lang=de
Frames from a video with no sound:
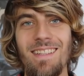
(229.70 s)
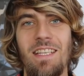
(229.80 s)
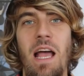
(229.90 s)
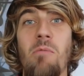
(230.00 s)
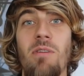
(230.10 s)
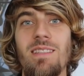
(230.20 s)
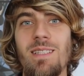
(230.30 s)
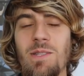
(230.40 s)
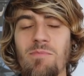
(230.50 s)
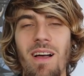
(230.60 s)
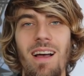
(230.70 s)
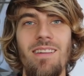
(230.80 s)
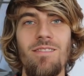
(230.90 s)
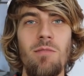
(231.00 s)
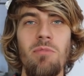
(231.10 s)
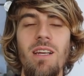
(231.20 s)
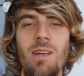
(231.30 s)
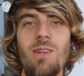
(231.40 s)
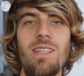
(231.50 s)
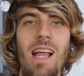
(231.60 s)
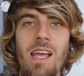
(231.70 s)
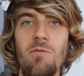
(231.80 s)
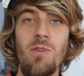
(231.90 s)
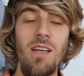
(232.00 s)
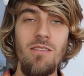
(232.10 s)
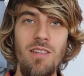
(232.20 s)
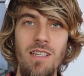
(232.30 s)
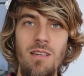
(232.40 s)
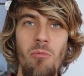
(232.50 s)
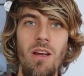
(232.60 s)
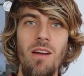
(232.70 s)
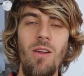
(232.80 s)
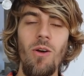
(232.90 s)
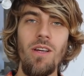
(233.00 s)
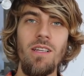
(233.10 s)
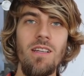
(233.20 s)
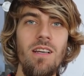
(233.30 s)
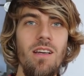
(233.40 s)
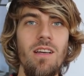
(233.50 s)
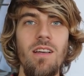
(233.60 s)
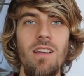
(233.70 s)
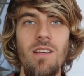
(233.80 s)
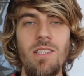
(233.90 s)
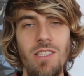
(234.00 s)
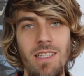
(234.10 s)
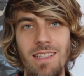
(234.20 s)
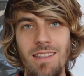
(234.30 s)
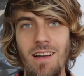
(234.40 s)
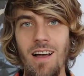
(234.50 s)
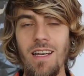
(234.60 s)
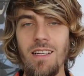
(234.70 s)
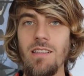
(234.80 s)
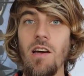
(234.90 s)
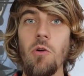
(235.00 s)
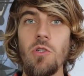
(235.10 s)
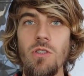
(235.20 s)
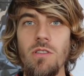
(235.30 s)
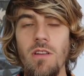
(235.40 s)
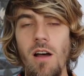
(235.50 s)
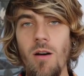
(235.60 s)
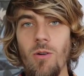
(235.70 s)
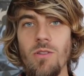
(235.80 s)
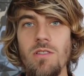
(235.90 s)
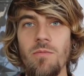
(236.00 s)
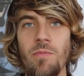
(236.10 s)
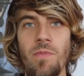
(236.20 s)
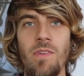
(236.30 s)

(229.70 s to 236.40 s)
das kann man sich sparen. Verbindet euch gleich von Anfang an mit den Leuten steigt da ein, tauscht euch da aus.